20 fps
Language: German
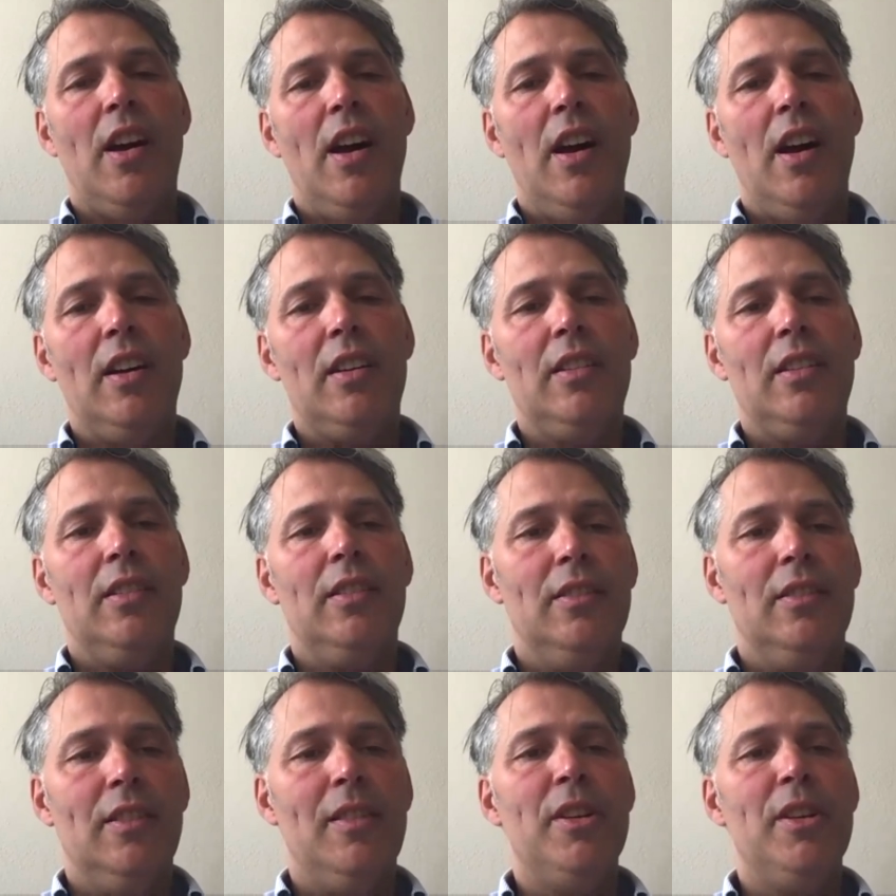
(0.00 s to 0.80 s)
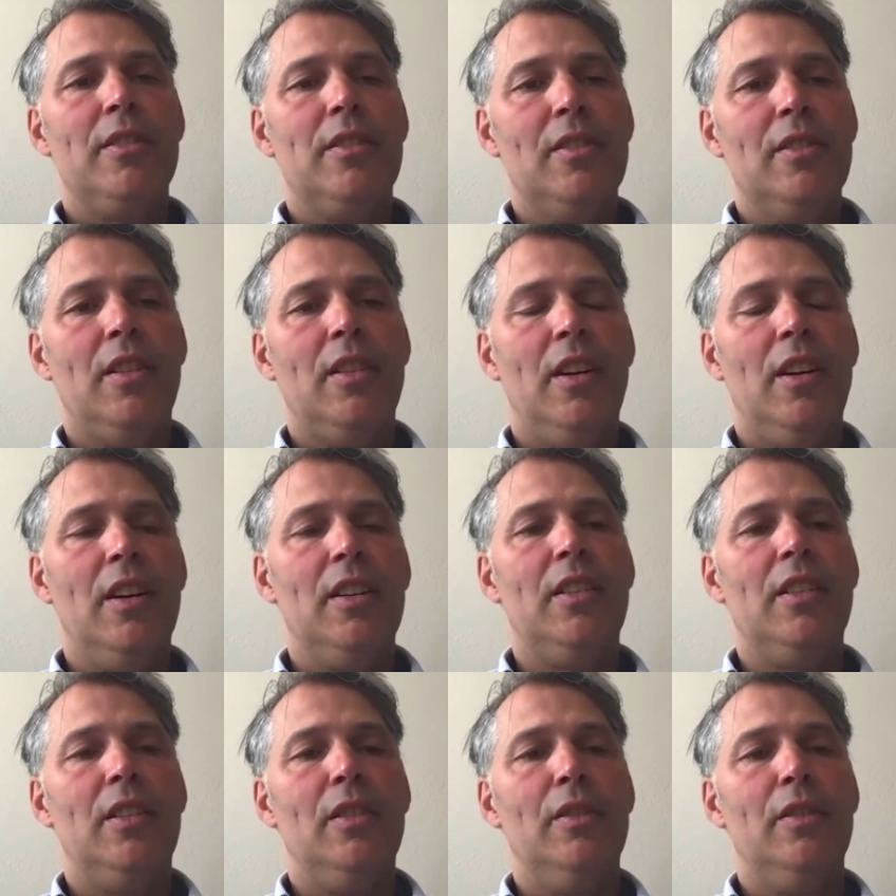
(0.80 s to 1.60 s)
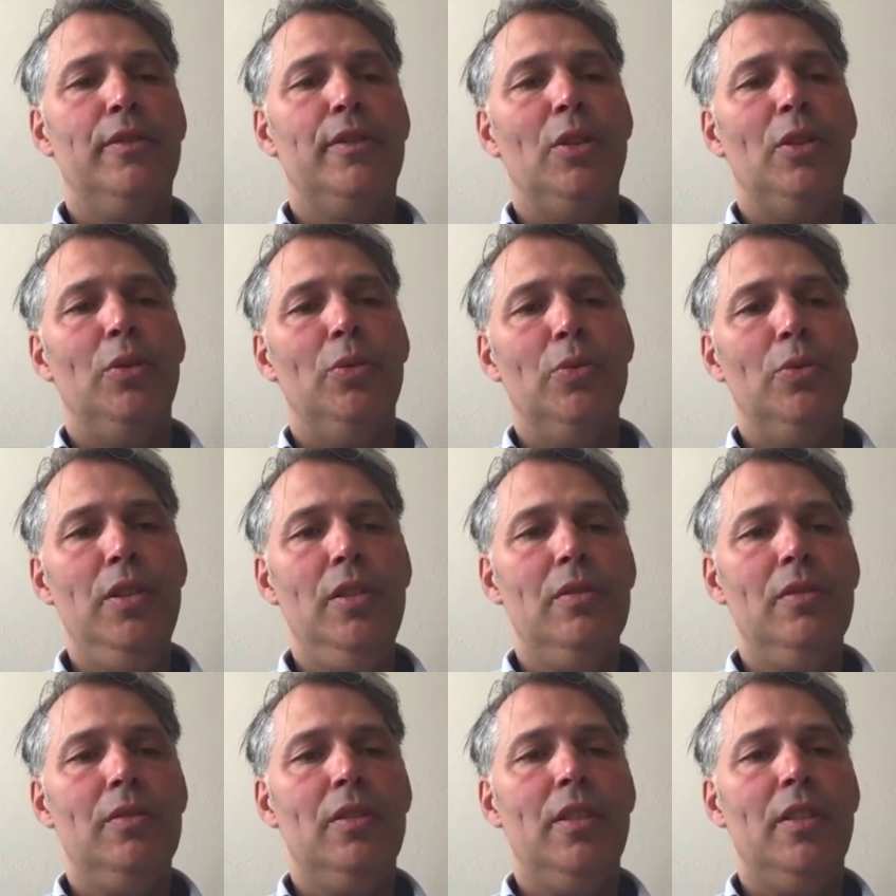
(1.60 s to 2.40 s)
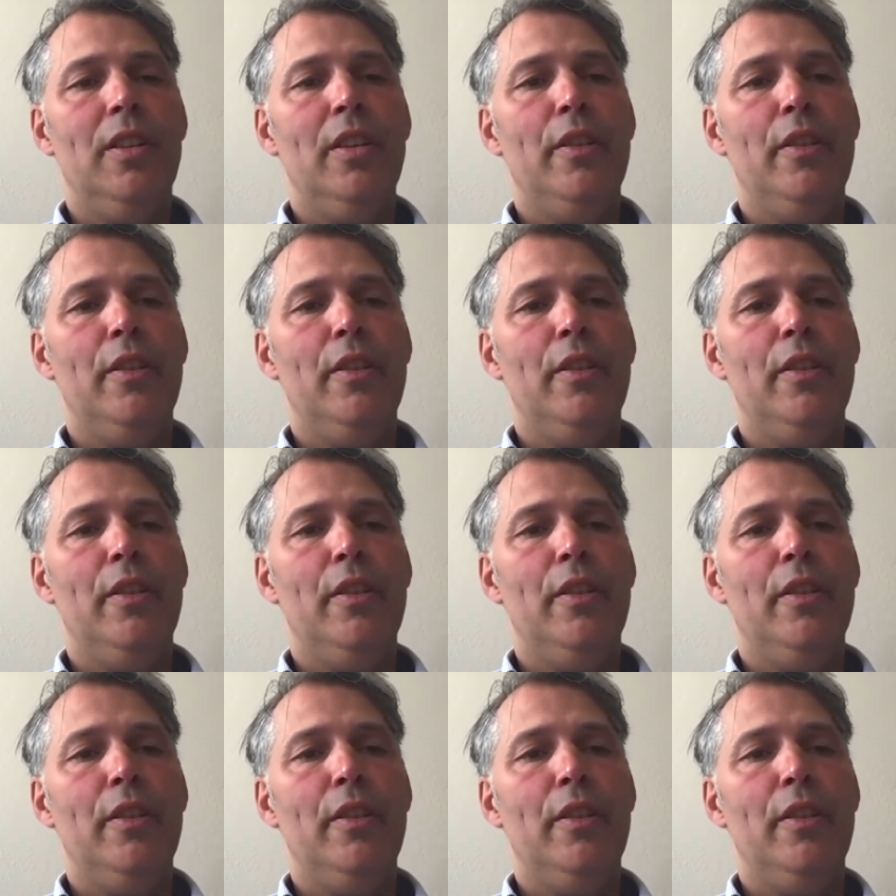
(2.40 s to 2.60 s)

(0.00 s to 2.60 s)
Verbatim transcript: am ersten Tag auf der Uni oder FH,